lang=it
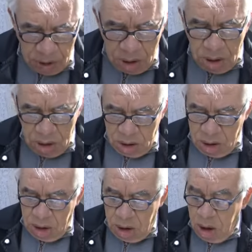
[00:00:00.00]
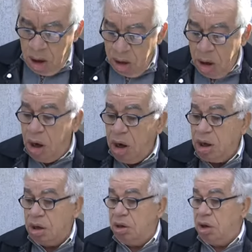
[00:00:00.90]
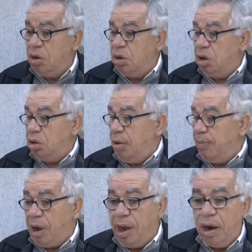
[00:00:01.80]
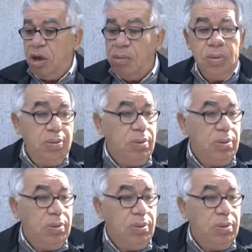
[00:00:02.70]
Non intende pagarla? No, non intendo, non intendo pagarla. Io